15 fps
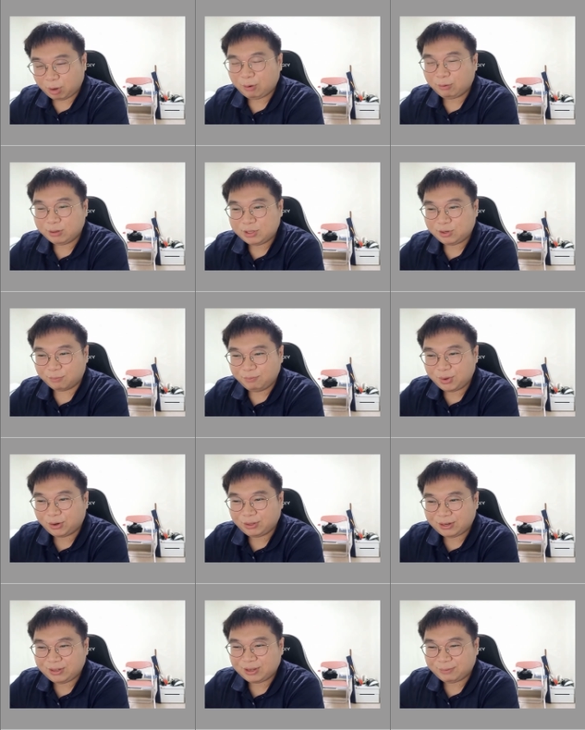뭐라고 이제
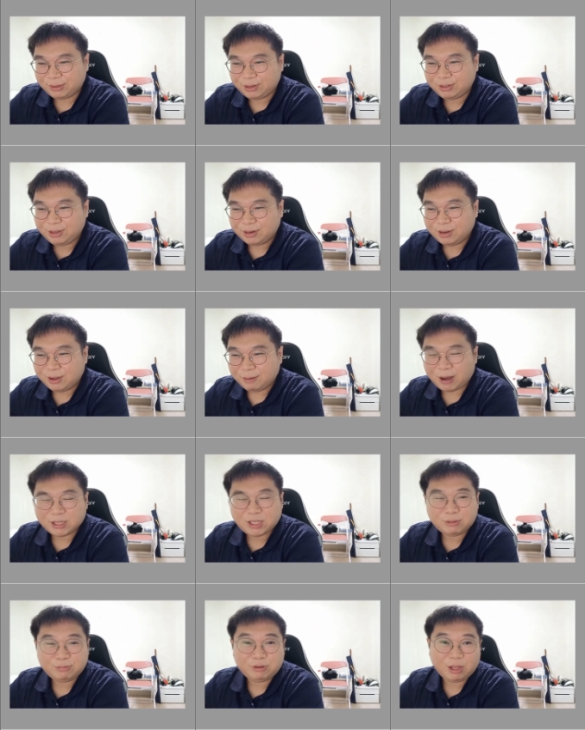엄명을 내리냐면은
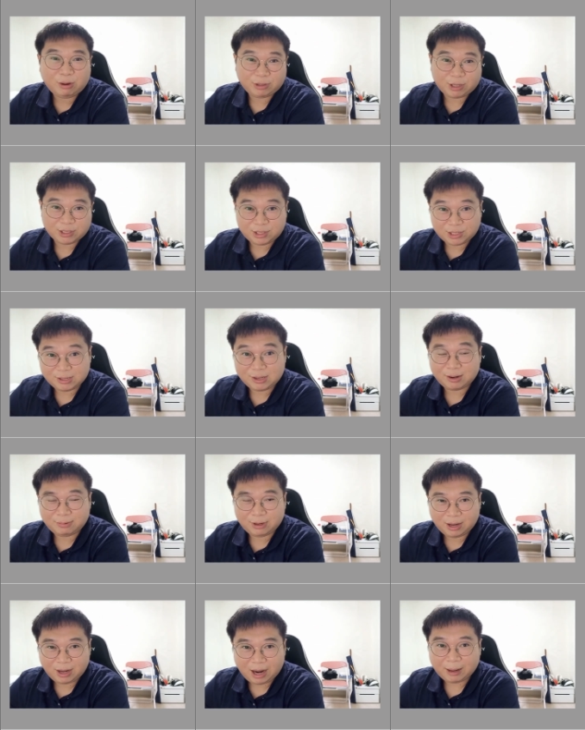박씨 부인하고 다시
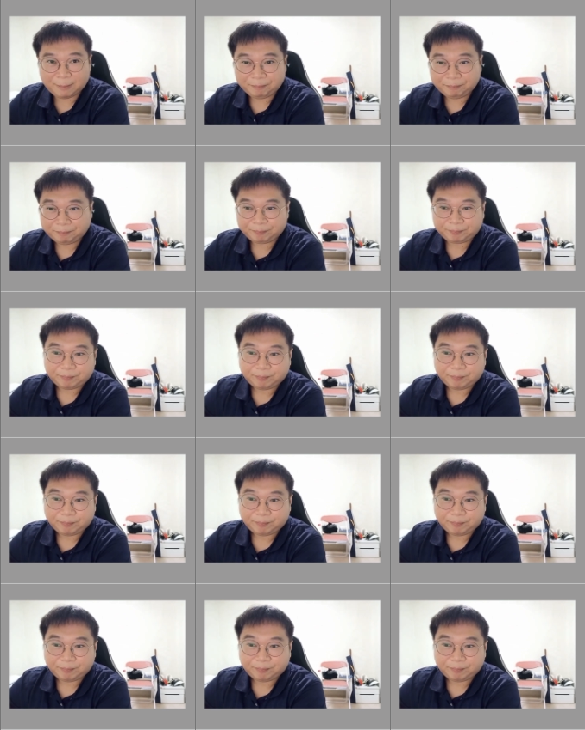재결합을 해라,